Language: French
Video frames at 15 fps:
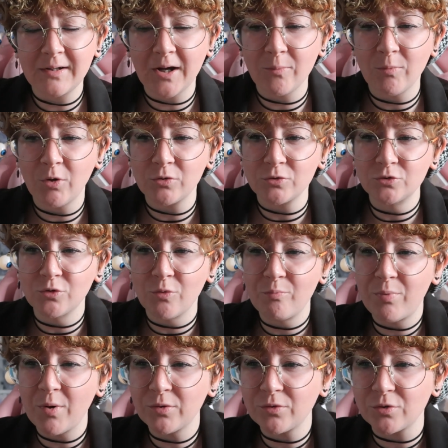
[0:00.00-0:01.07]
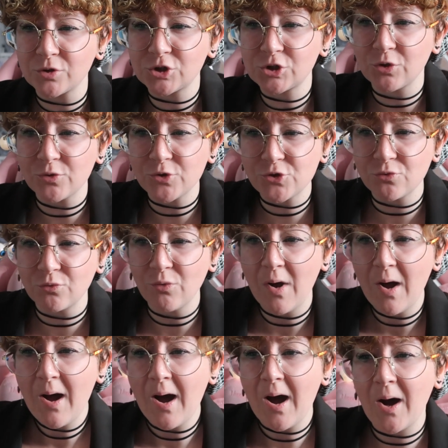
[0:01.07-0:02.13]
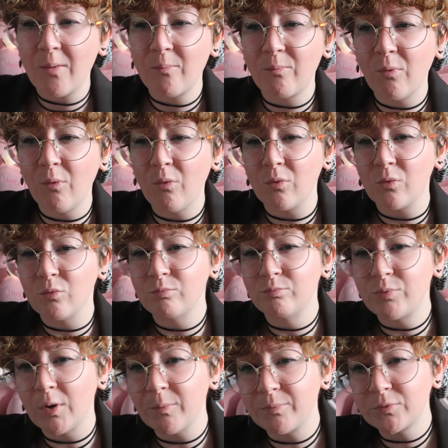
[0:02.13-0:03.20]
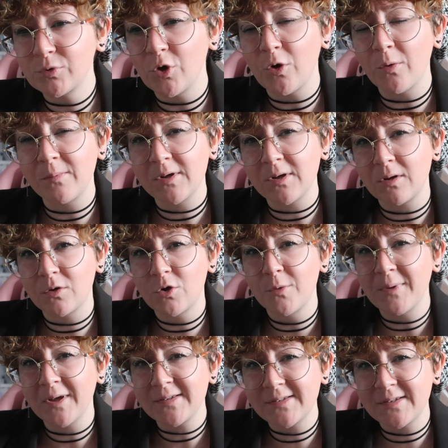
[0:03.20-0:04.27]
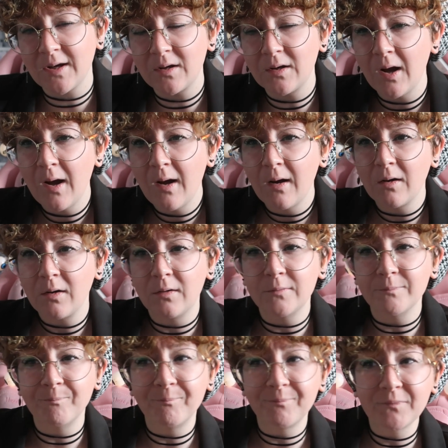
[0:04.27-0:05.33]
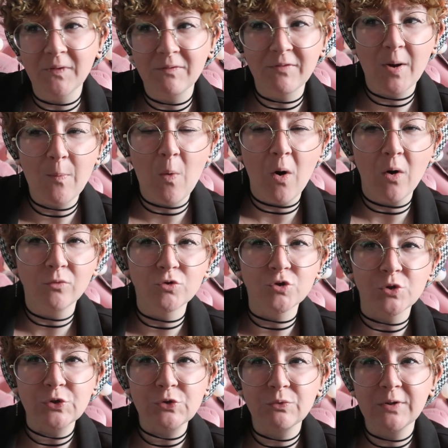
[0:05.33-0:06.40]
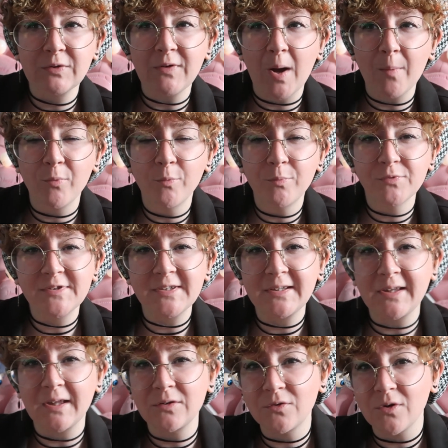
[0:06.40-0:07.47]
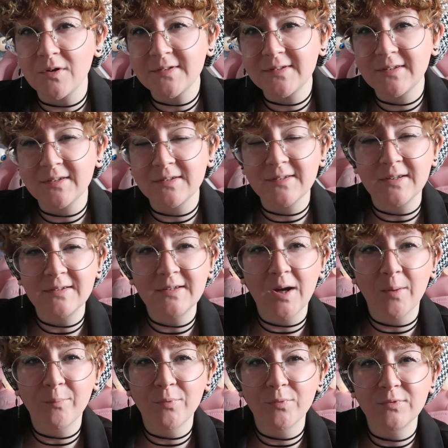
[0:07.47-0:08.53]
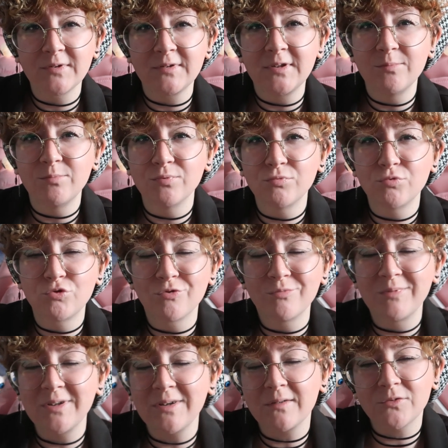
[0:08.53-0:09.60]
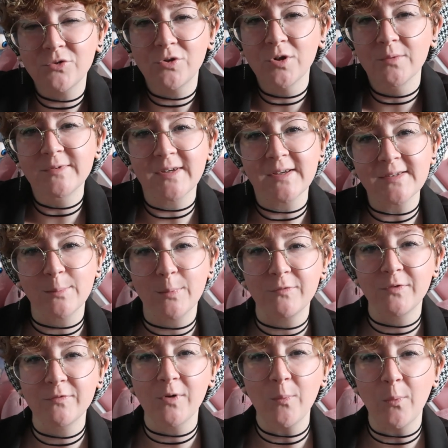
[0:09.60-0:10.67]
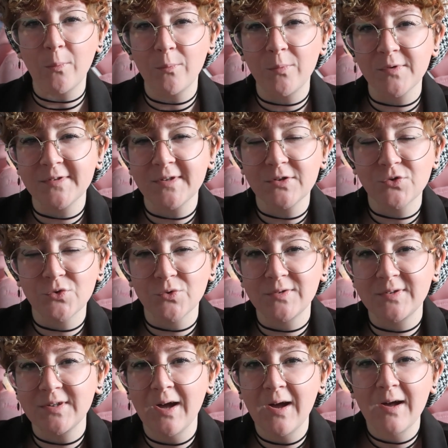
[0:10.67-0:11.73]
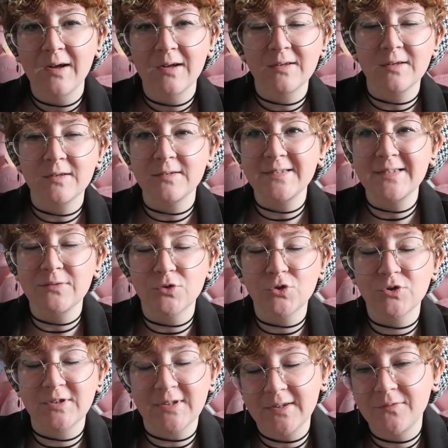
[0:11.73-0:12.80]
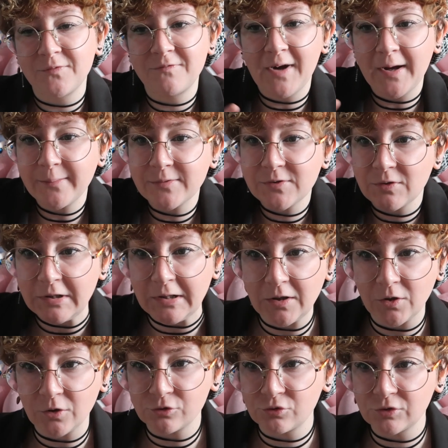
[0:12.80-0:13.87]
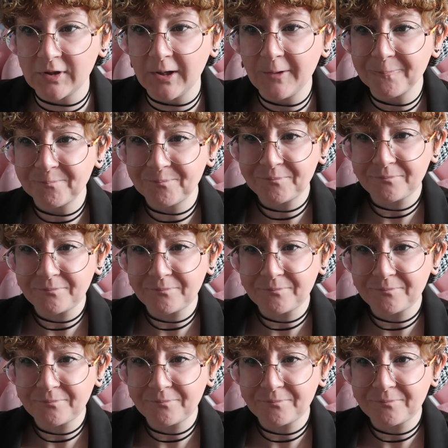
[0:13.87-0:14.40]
clairement une bonne chanson, un bon bop commercial euh, vraiment une chanson qui fait un peu pousser Cat Dolls des années un peu début 2000, un truc comme ça. Ça m'a fait vraiment penser à ce côté, euh, cette vibe cela en tout cas.